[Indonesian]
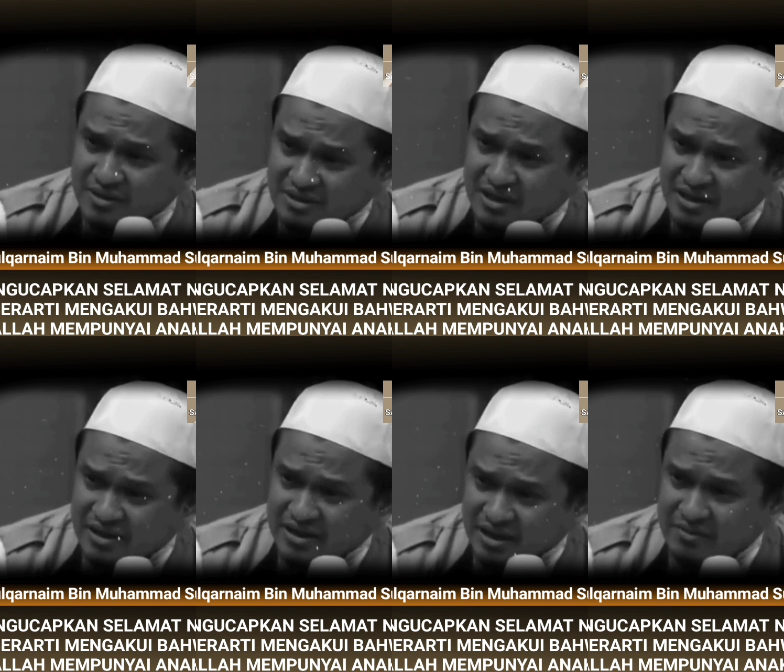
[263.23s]
tidak ada
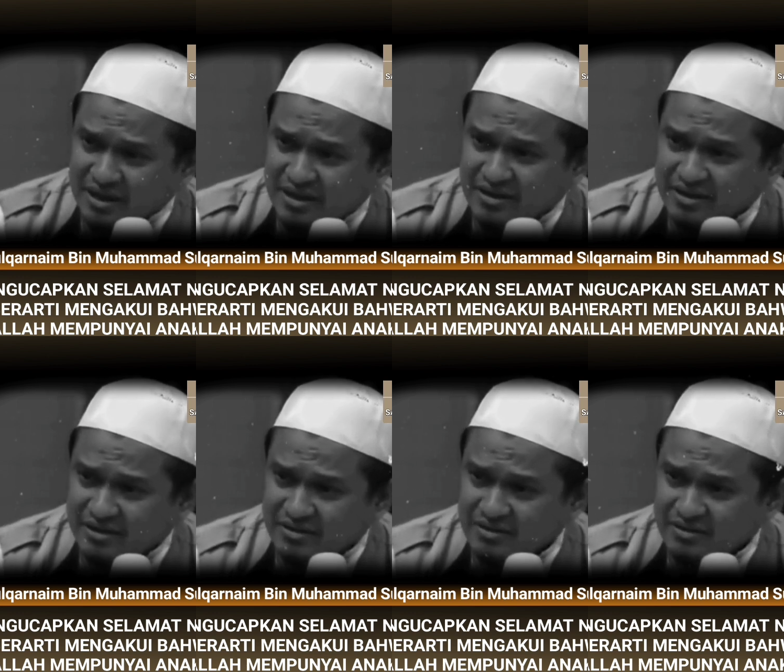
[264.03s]
masalah dengan
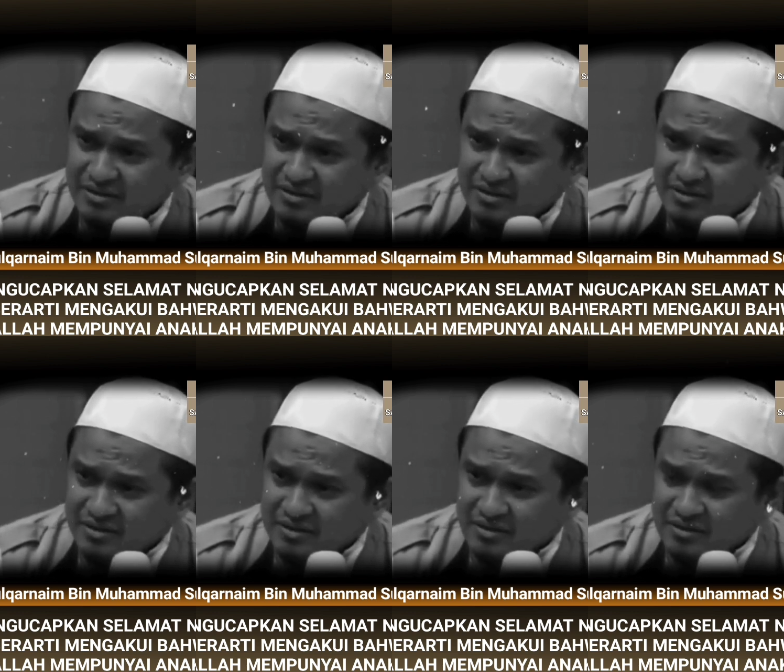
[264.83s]
amalannya.
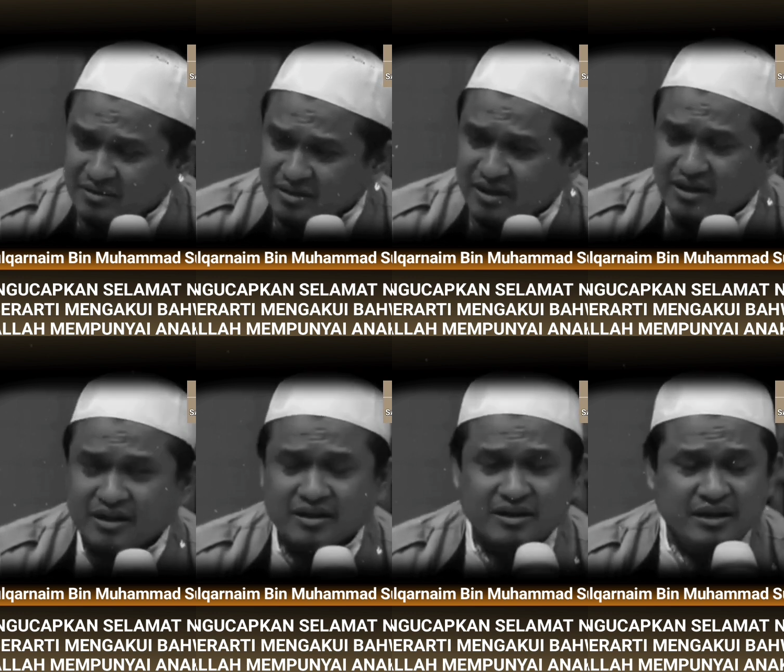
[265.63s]

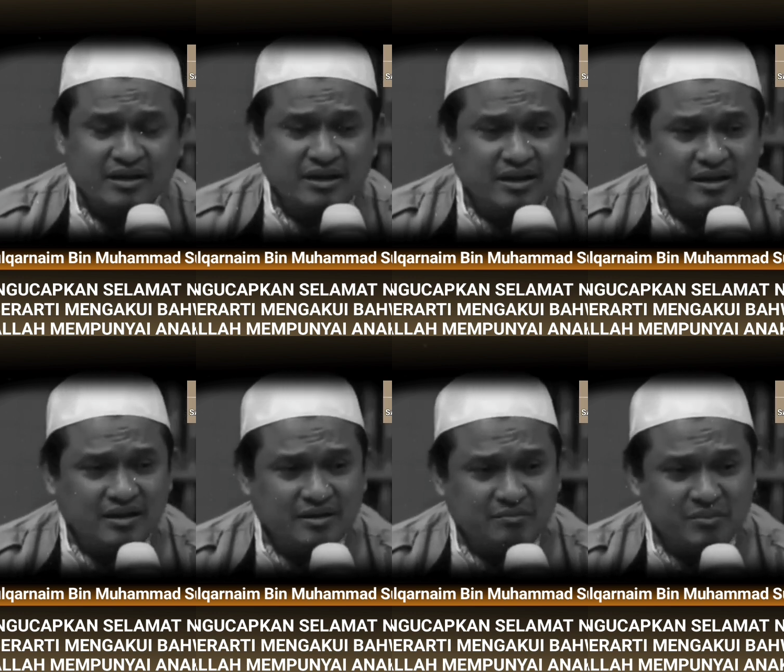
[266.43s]
Seakan-akan dia
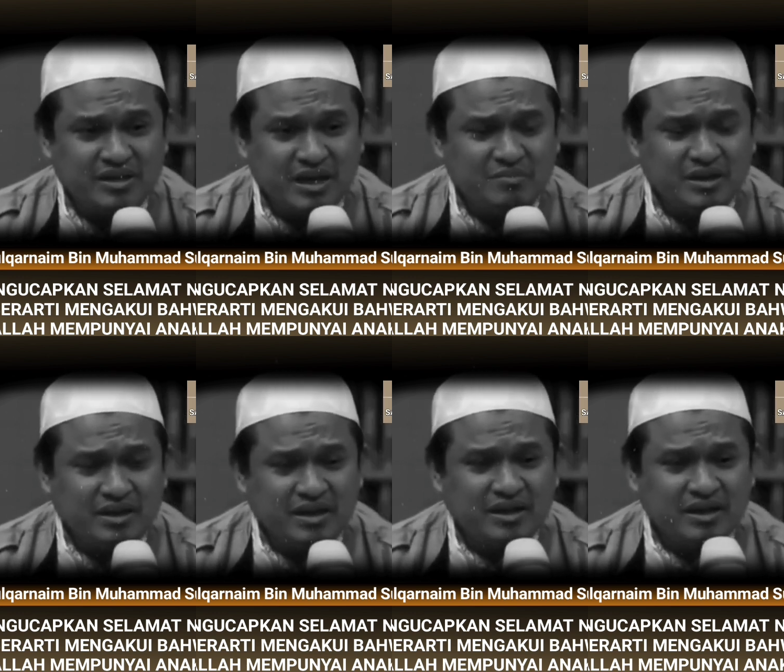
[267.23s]
di
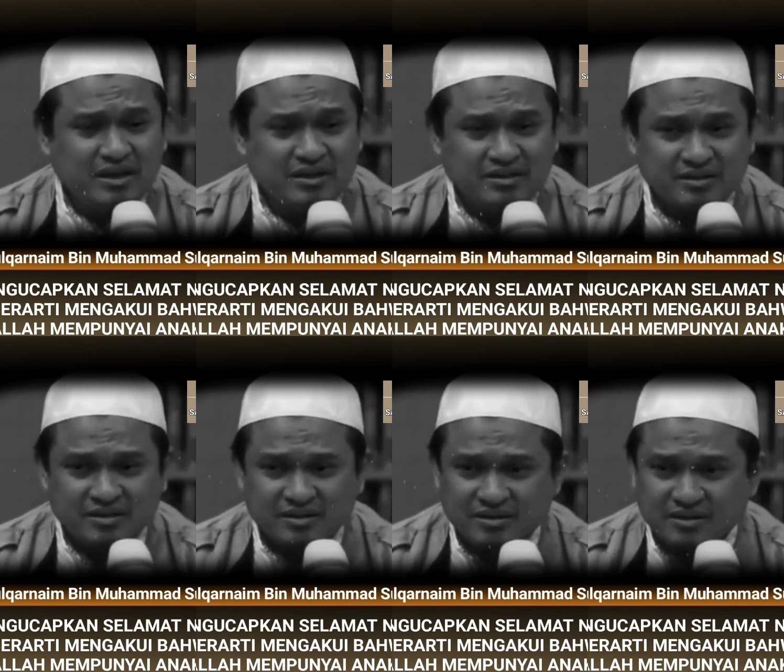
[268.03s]
menjamin dirinya
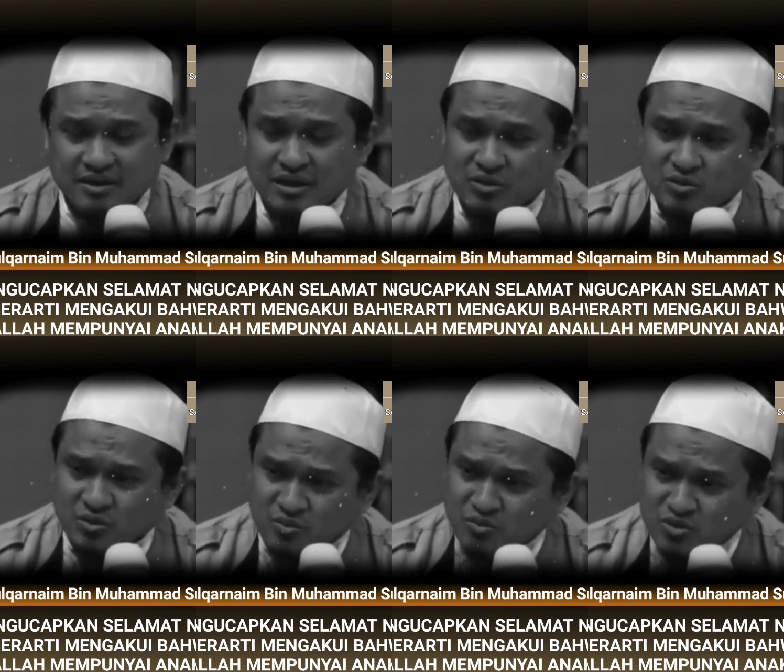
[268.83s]

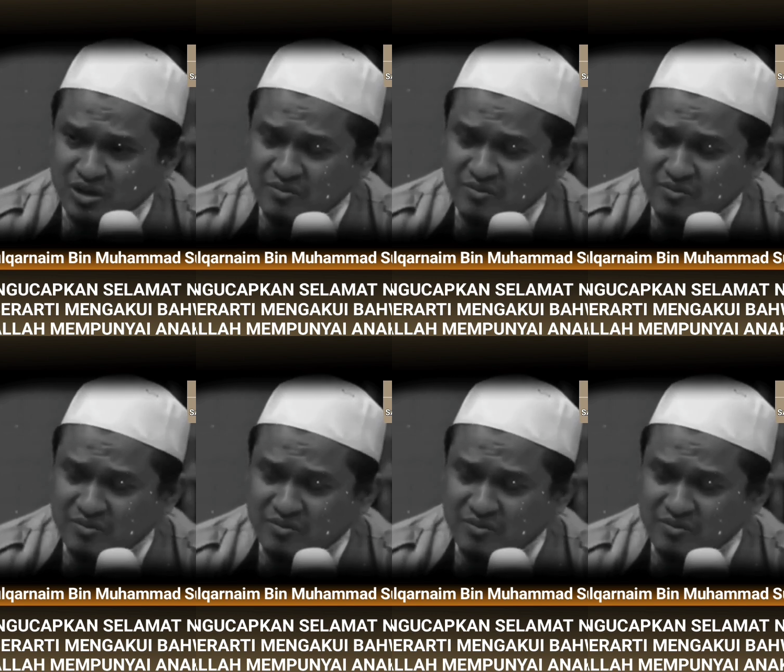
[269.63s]
tidak turun